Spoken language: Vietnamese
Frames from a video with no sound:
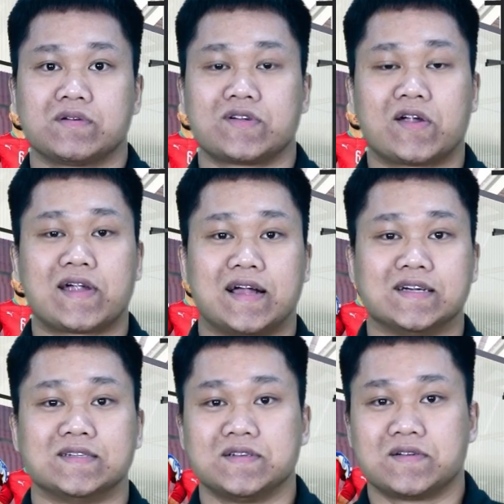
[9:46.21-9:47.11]
Rõ ràng,
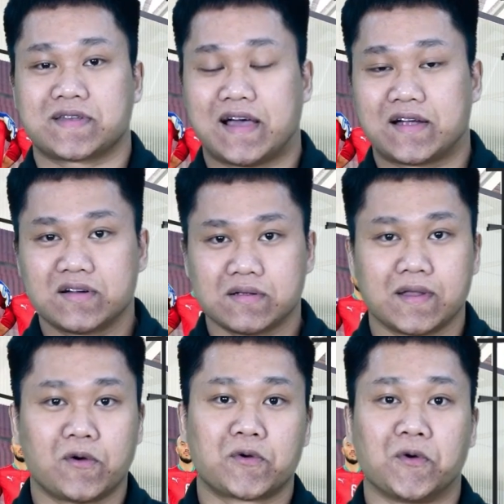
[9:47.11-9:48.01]
đã rất
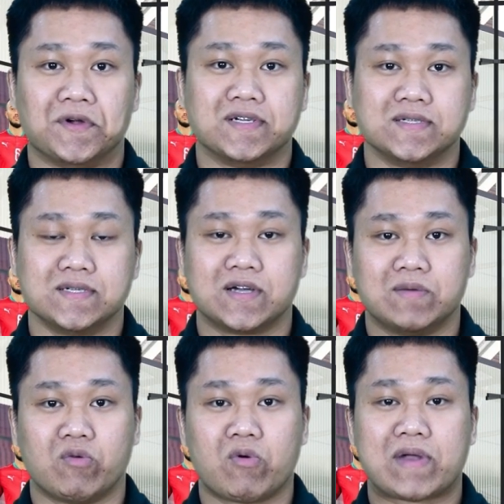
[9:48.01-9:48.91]
lâu rồi người
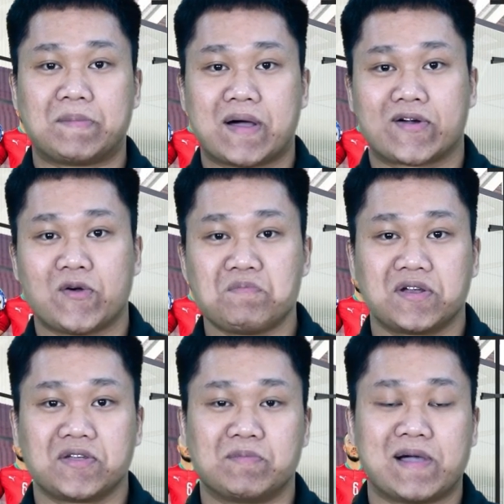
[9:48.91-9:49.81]
hâm mộ bóng đá Maroc mới
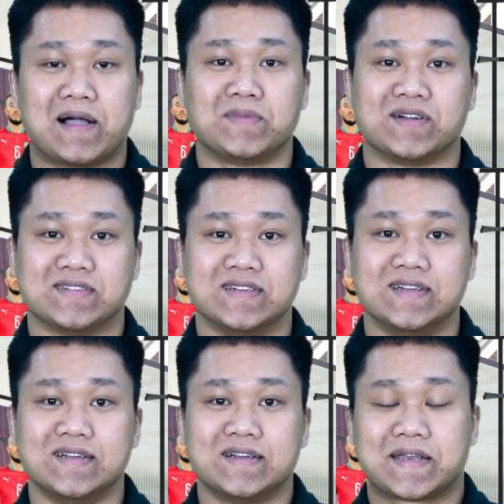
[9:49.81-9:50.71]
được dịp ăn mừng
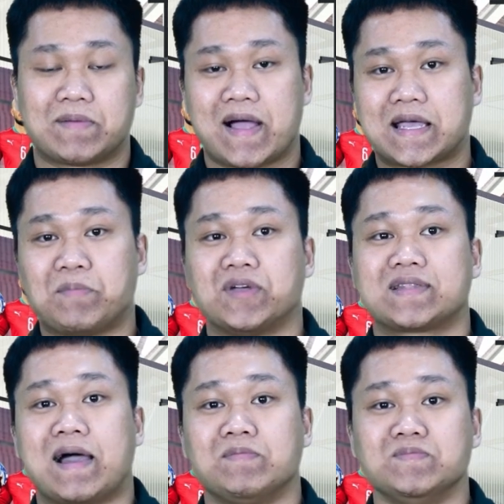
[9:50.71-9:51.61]
Năm
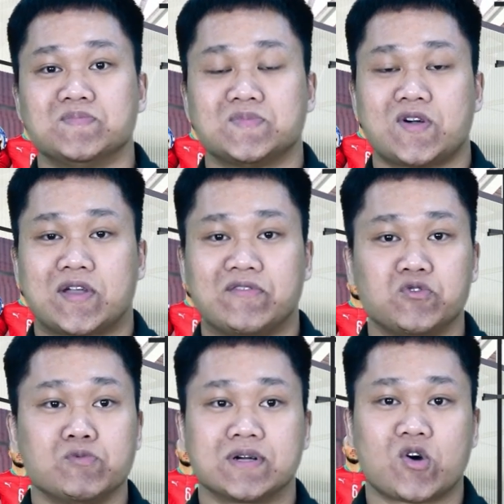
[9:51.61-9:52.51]
2018, họ đã
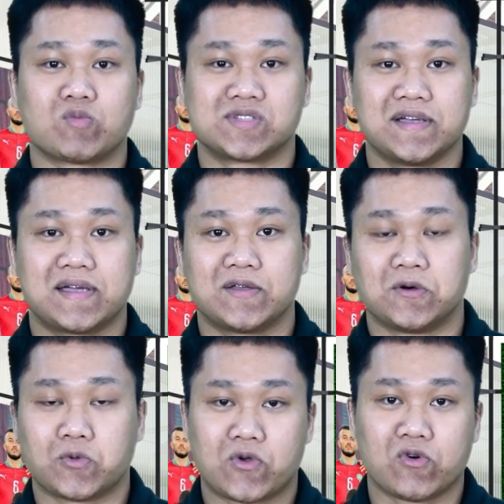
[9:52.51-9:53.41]
vui mừng không xiết khi
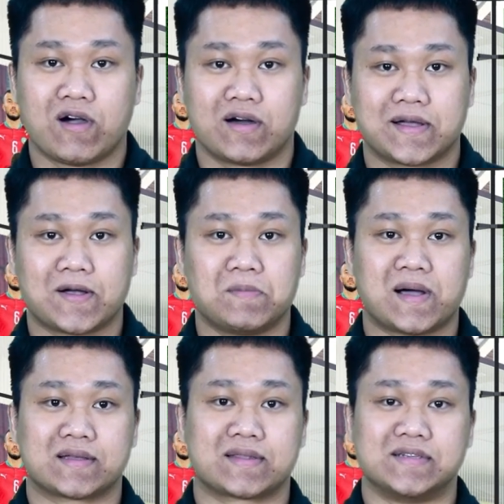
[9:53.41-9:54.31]
đội tuyển của họ đã góp
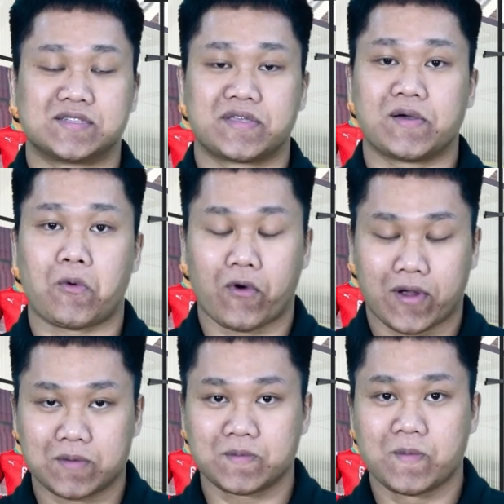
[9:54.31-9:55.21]
mặt tại sân chơi World
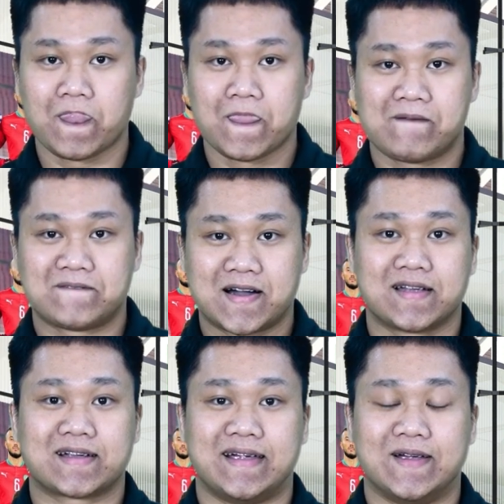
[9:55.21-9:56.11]
Cup và
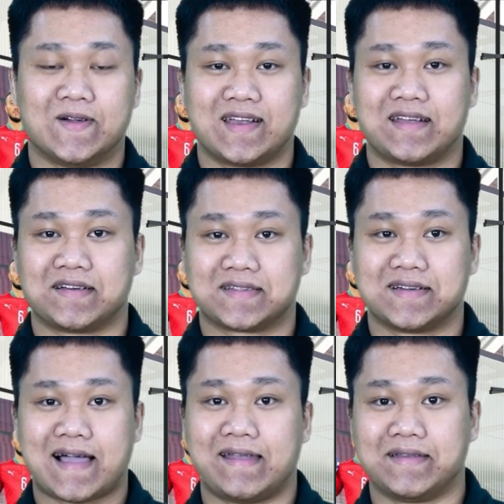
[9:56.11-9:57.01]
lần này là lần
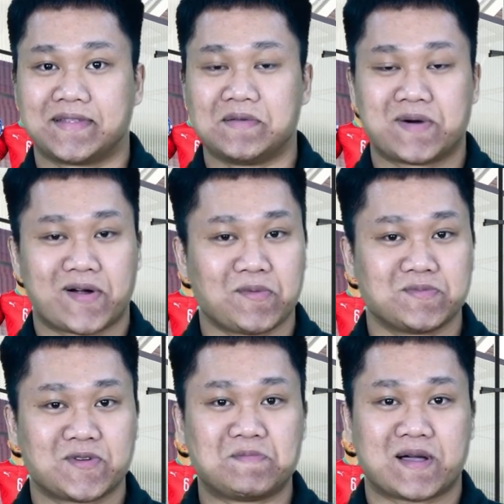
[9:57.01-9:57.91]
thứ hai liên tiếp Maroc
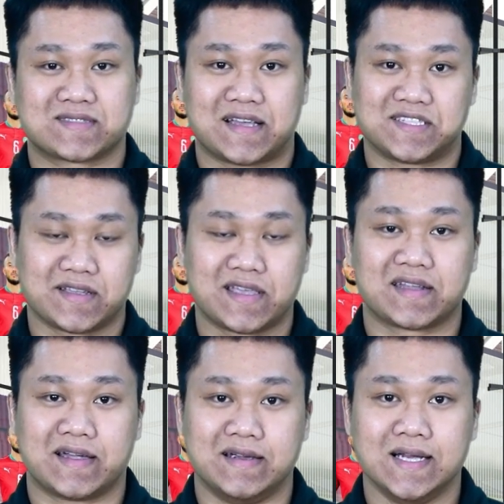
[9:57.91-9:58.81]
góp mặt tại sân chơi
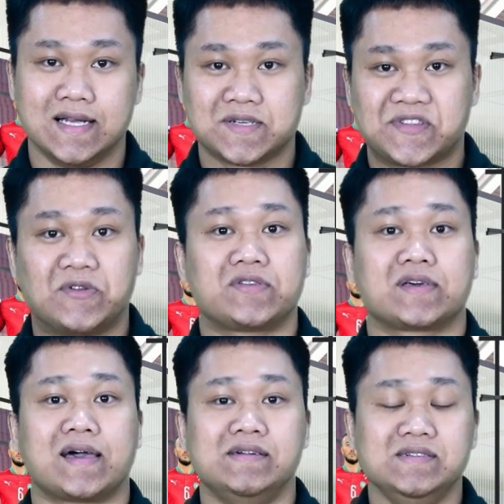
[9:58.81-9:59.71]
này. Điều đó
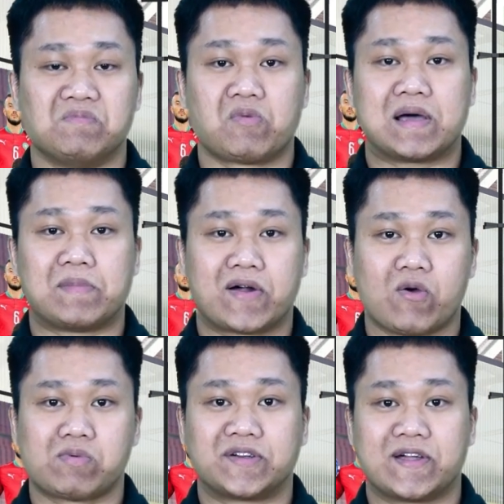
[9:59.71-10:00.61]
cho thấy bóng đá
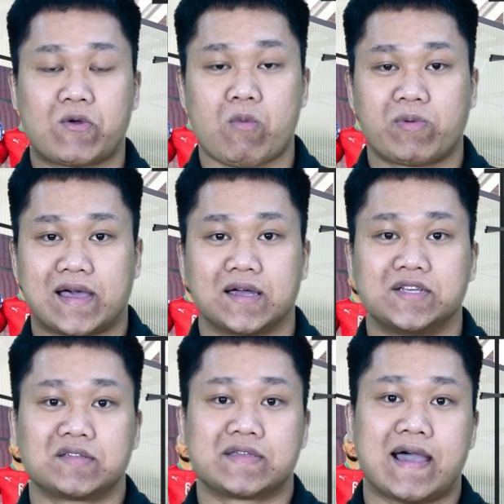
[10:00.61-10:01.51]
Maroc đã qua một chặng hành
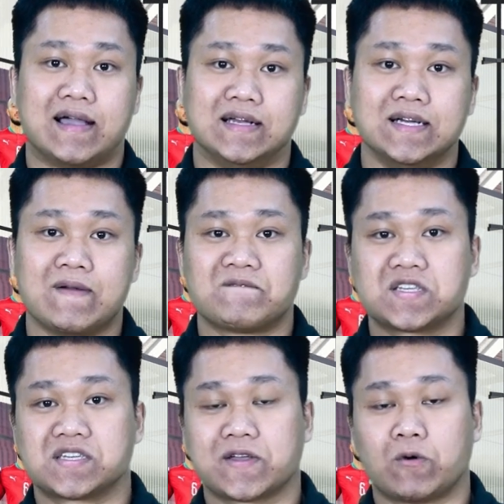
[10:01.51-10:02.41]
trình dài
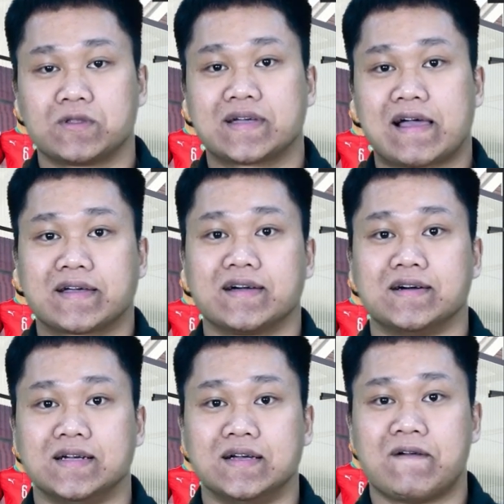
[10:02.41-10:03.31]
với sự đầu tư căng
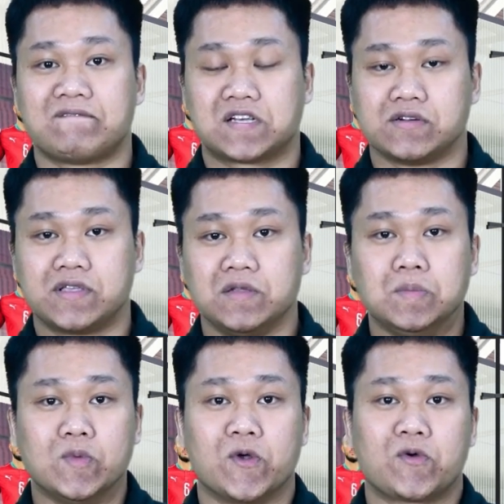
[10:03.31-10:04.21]
cơ và sự
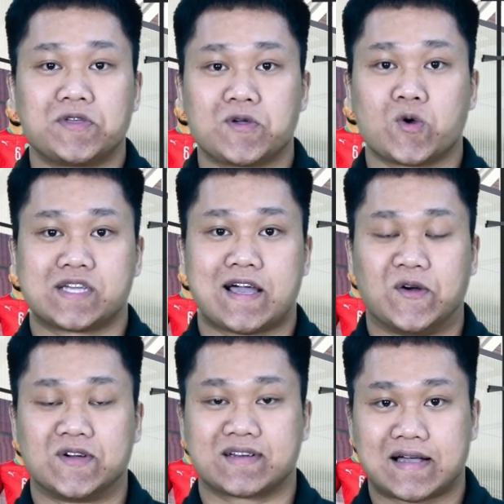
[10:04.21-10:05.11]
chín mùi của những ngôi sao
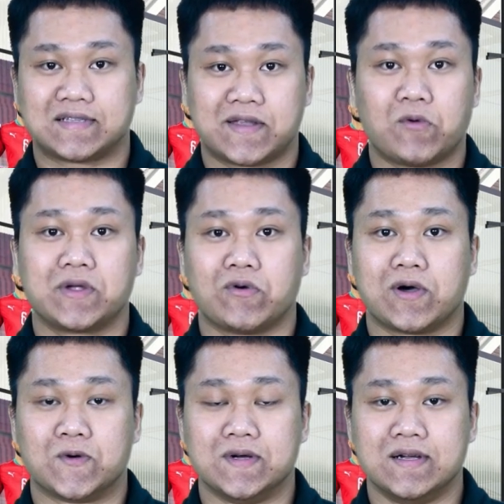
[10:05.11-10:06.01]
đang thi đấu ở châu
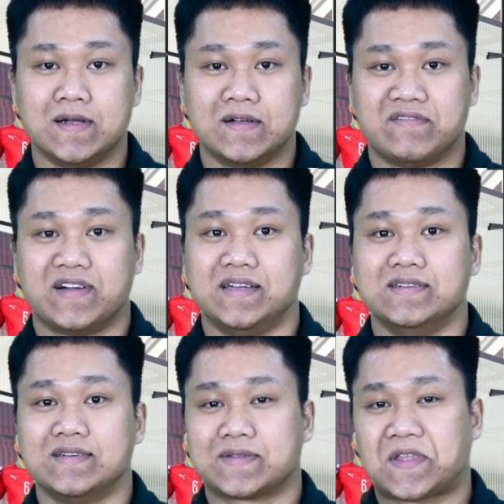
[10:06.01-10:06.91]
Âu. Vậy,
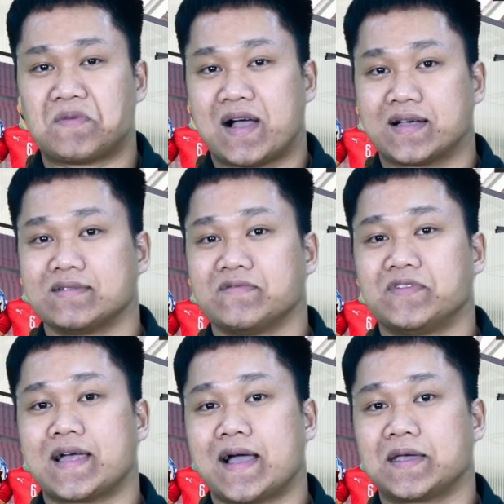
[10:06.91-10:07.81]
thay bằng
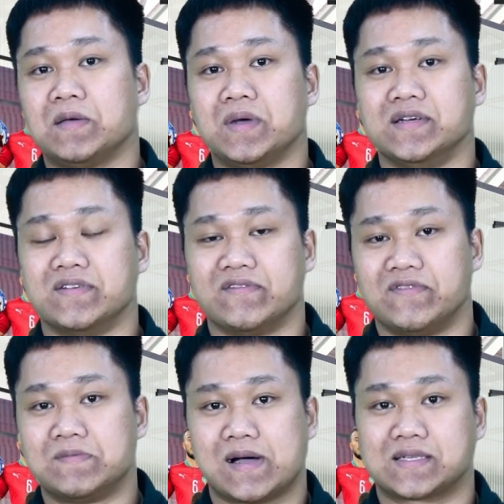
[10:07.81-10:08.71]
với Hakimi,
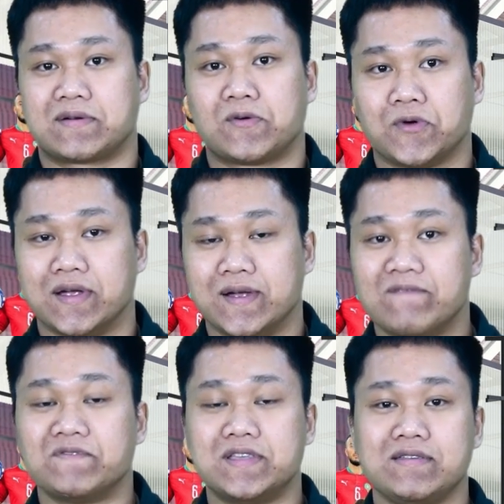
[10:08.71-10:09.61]
với Masroui
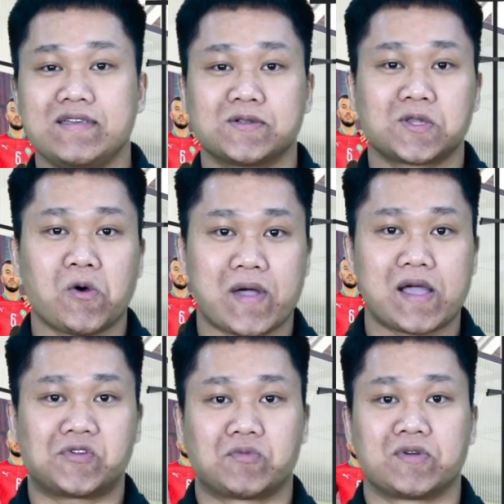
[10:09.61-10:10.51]
và những nhân tố
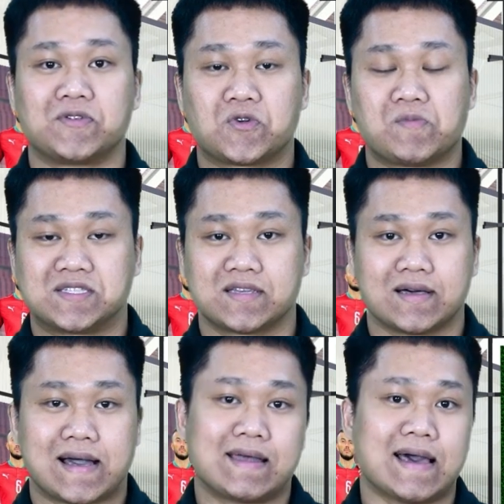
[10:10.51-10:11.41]
khác trong đội hình của bài sư
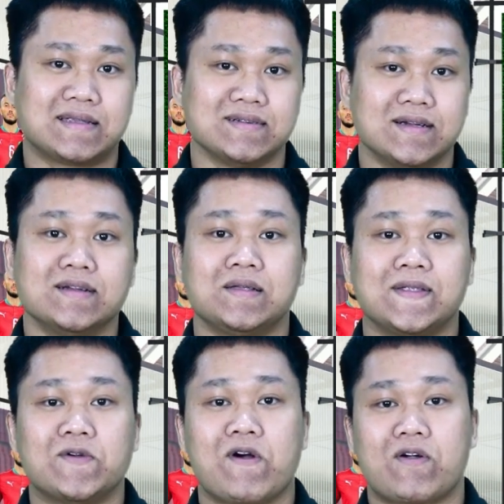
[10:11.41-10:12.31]
tử Atlas,
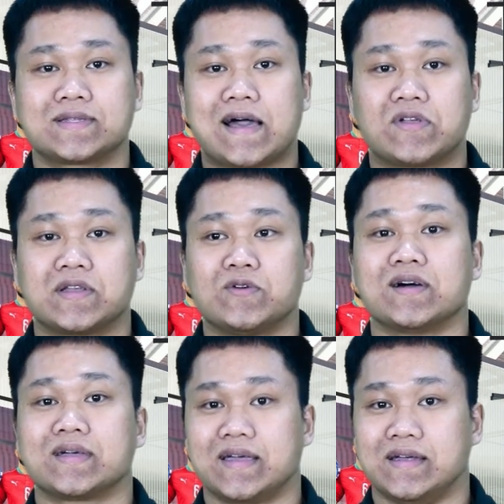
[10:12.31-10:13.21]
liệu họ có tạo nên điều
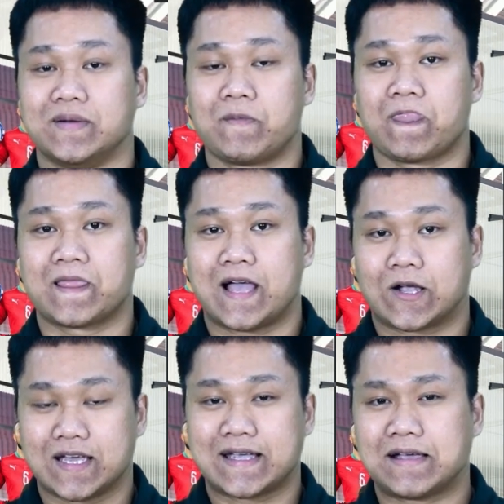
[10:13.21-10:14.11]
thần kỳ hay
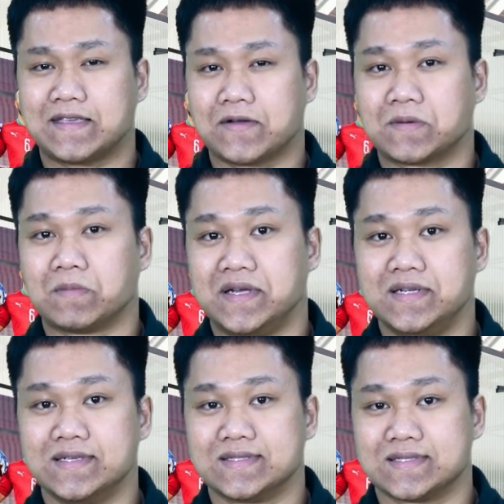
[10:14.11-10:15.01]
có thể ngán chân được Bỉ,
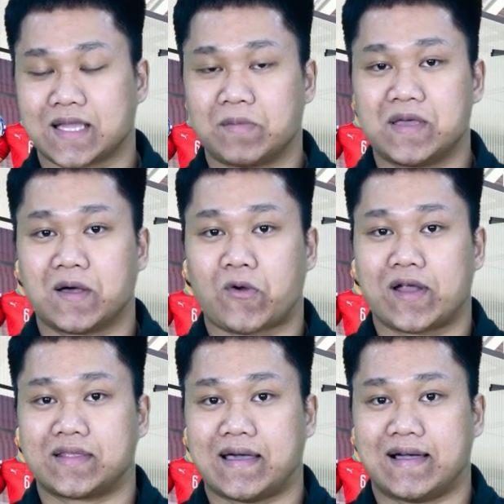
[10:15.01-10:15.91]
thậm chí là
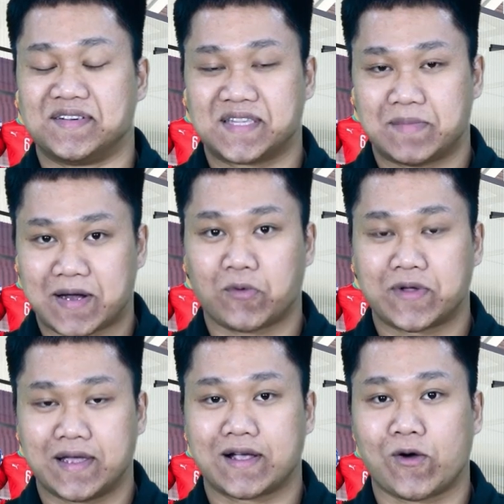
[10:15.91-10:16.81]
Croatia tại bàn đấu
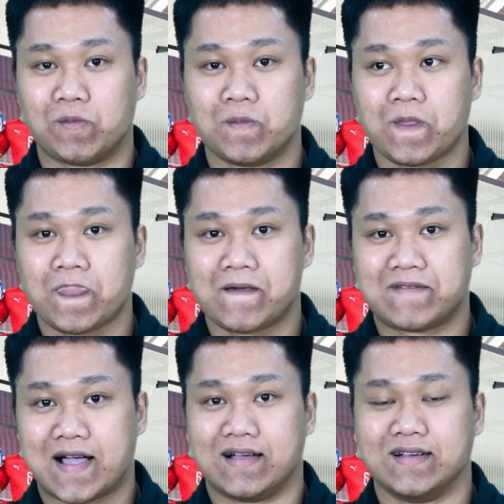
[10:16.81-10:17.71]
này hay không?
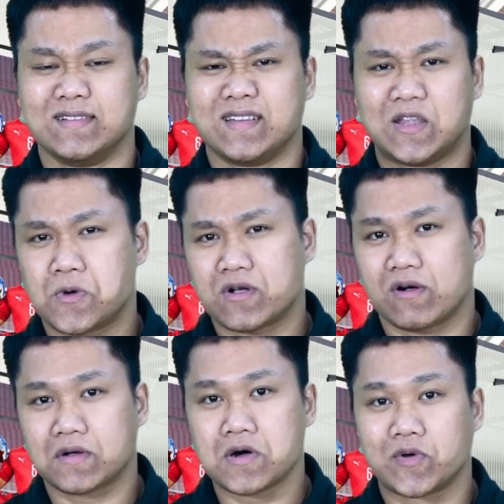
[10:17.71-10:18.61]
và liệu có
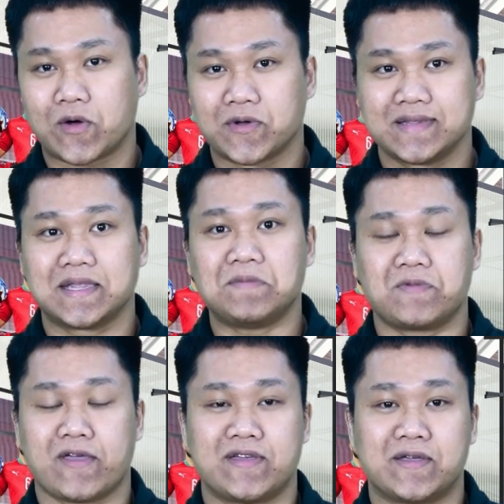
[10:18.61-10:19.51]
còn cơ hội nào đi tiếp
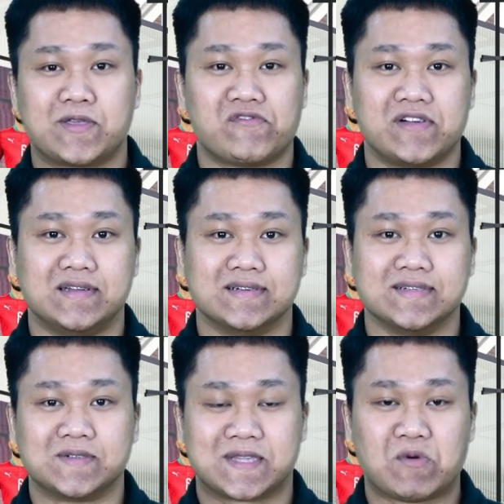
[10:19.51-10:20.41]
cho đại diện châu Phi
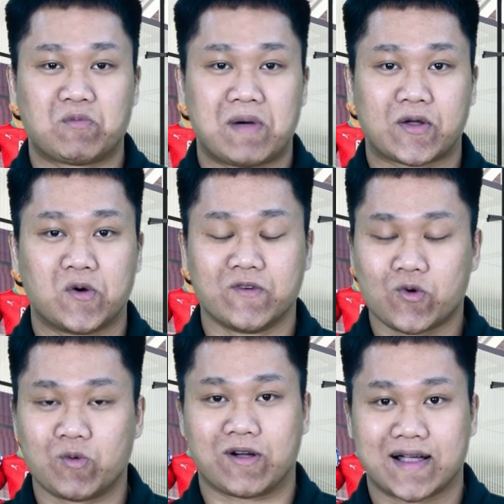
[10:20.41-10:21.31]
tại một bàn đấu vô
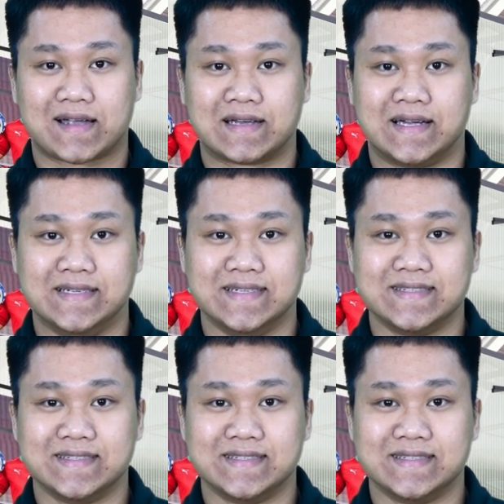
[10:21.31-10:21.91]
cùng khó khăn này.